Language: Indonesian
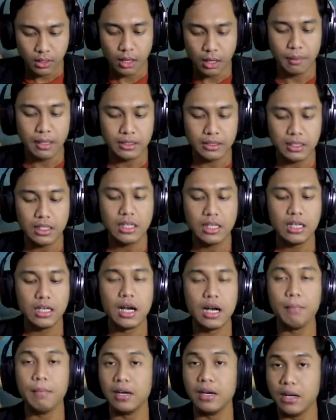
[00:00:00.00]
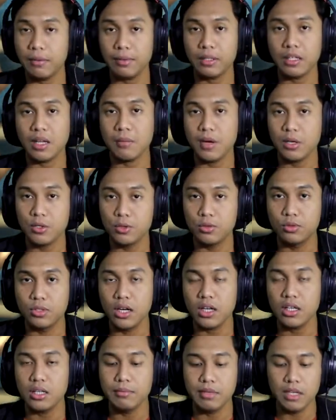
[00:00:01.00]
Emang sih di kapal yang pertama
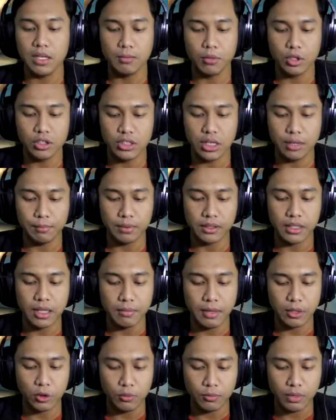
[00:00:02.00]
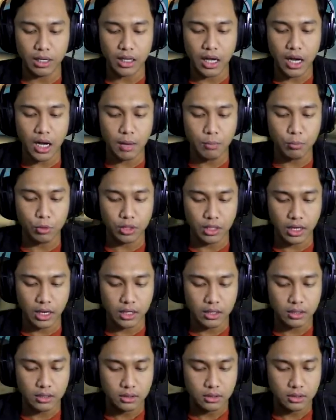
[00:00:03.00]
juga di mini boss yang pertama tuh mereka kabur ya.
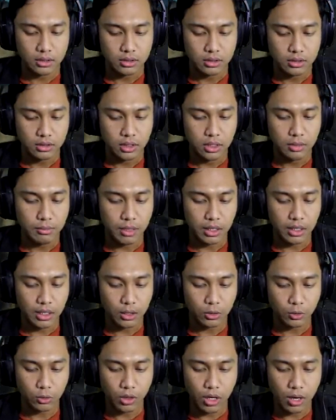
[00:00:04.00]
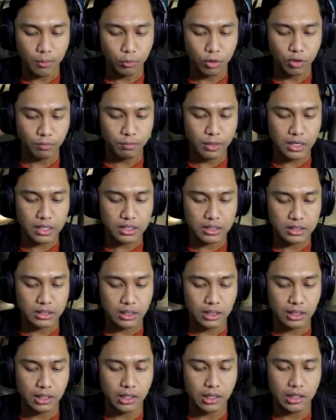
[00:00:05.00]
Jadi mereka tuh kabur
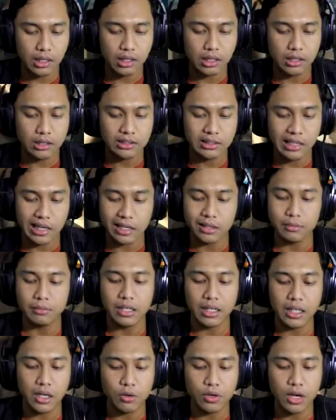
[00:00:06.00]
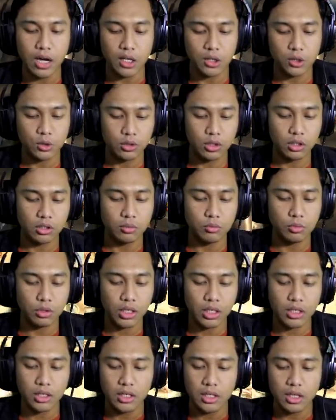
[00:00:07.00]
pas uh, sail mereka udah hancur atau
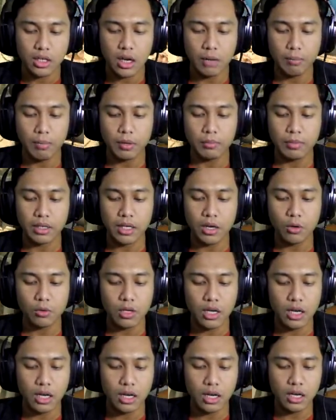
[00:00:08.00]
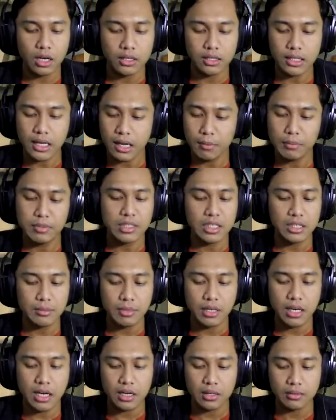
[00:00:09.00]
mungkin kapal mereka udah ya bisa
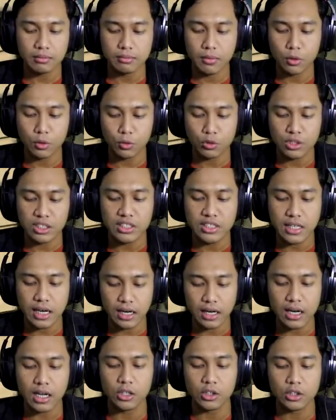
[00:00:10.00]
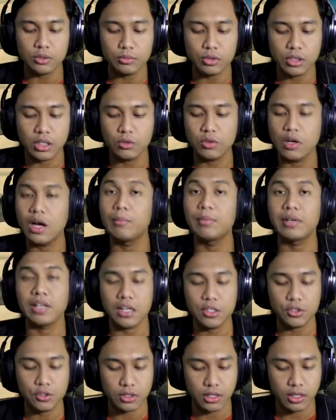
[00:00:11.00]
dibilang mau dijarah atau mungkin udah hampir
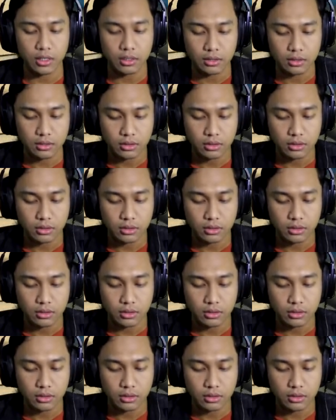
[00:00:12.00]
hancur ya.